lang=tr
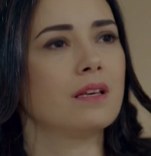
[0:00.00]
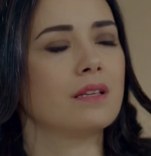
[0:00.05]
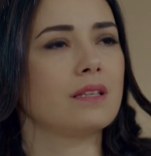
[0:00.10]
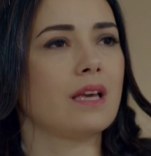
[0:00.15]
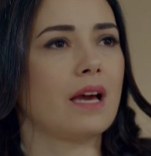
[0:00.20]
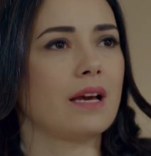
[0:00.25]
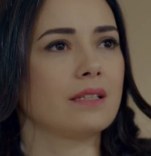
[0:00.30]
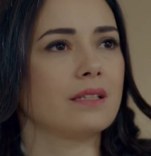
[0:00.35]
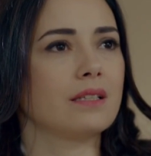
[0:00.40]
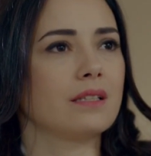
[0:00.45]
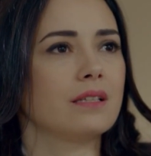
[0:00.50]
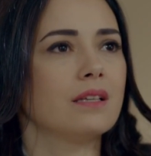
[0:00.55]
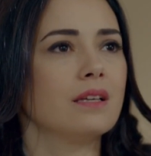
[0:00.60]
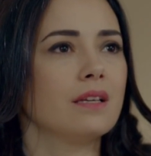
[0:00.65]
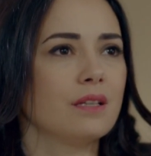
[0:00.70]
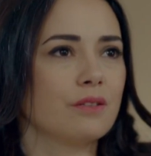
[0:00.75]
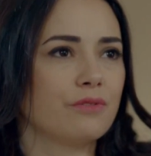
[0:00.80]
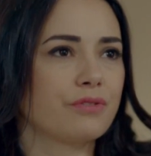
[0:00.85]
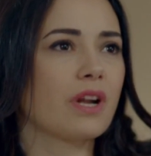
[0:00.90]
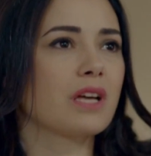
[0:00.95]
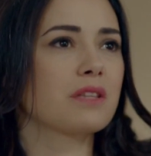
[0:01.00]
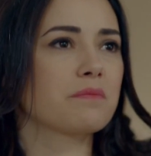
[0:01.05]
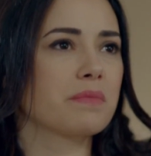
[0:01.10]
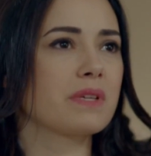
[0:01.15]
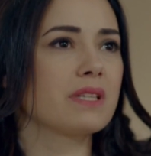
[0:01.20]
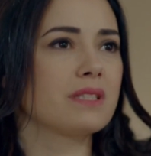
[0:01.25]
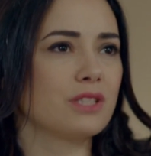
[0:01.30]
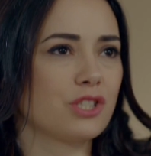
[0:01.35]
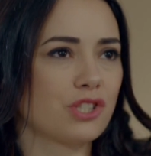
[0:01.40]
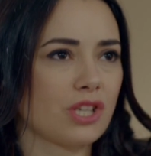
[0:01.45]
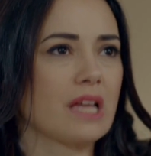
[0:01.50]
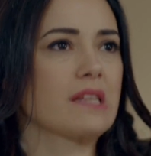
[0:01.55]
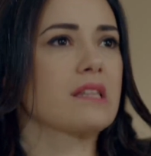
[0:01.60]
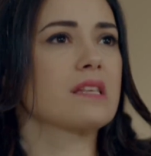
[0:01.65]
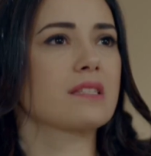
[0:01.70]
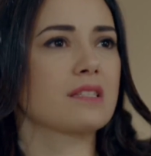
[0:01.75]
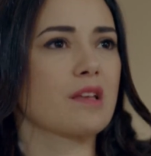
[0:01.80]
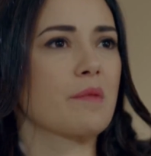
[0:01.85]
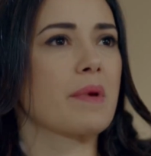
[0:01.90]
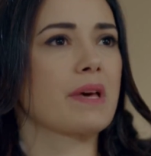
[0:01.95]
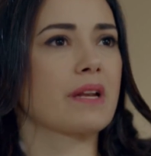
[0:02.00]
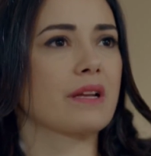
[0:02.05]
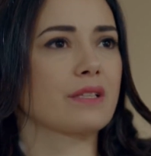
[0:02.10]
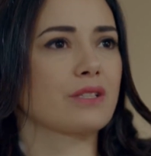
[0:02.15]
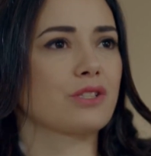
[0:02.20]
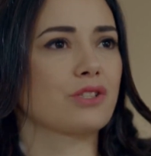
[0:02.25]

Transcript: Yani Fırat Bey'in nişanlısı da merak